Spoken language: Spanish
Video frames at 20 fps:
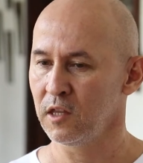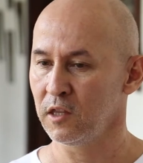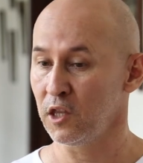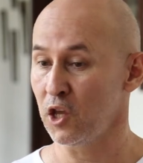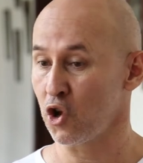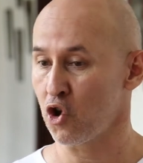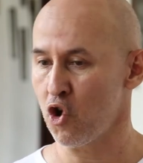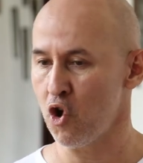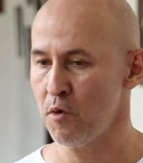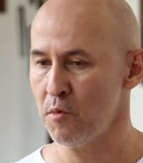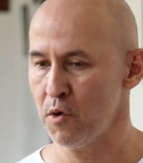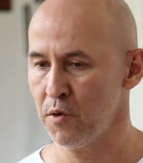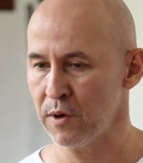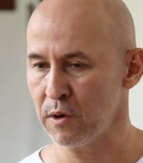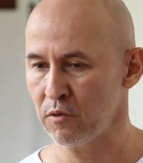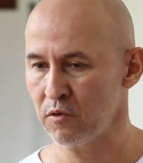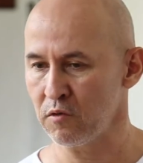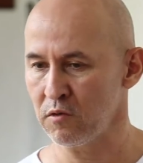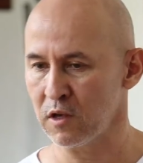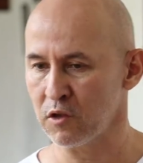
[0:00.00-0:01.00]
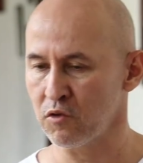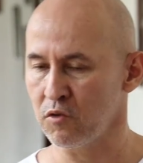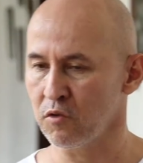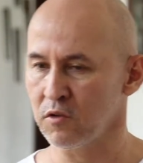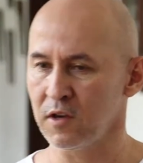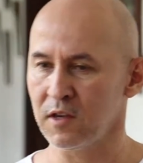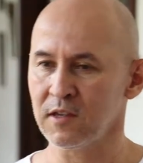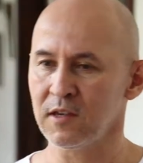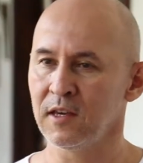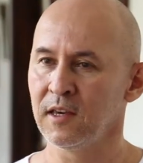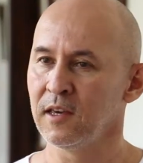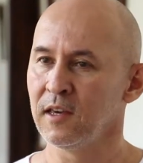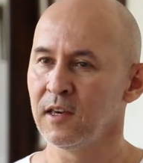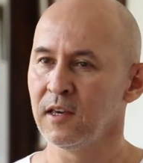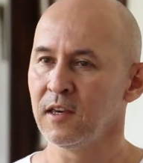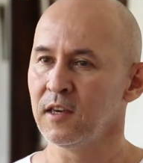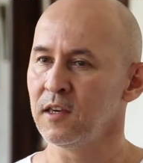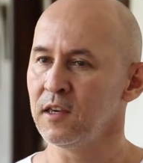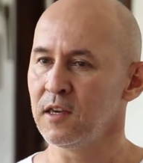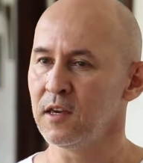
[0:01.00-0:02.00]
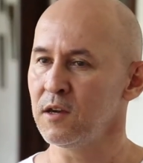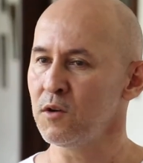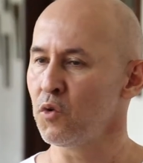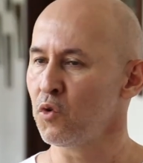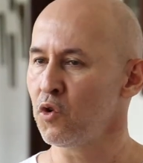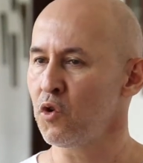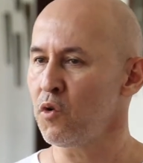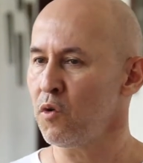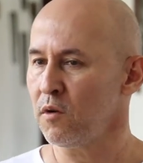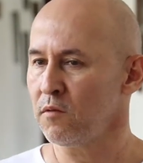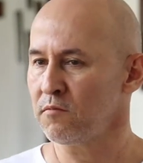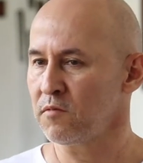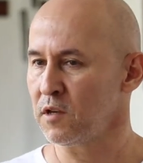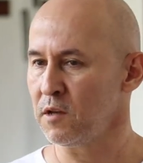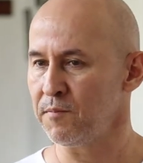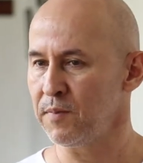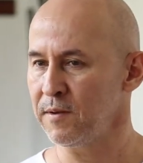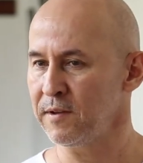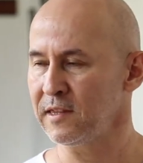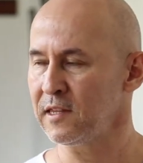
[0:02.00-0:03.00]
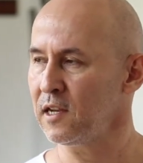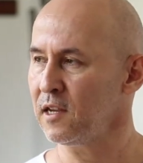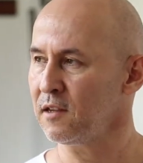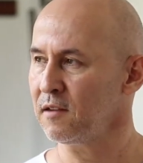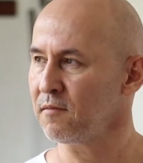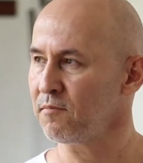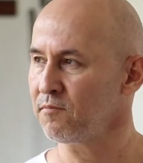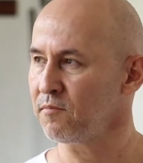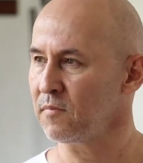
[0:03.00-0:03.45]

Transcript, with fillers: De cómo ve uno las cosas y uno simplemente